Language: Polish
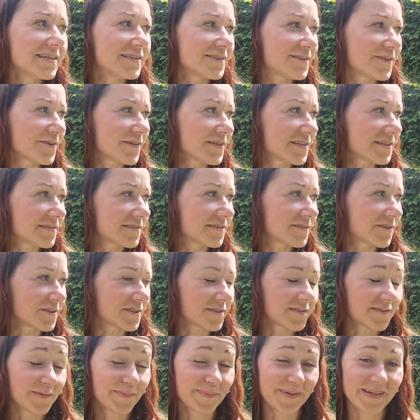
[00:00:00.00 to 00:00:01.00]
I to jest, to
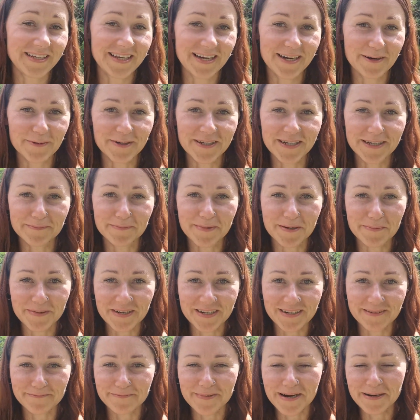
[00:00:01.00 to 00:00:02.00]
jest wspaniałe, jak
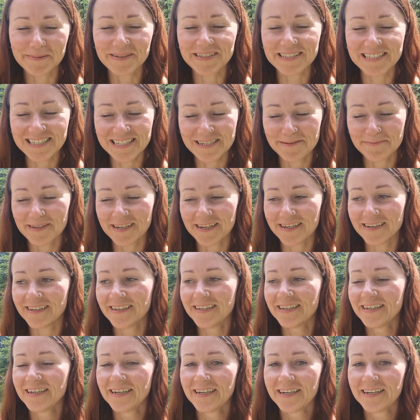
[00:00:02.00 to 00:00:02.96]
mama, mama Ziemia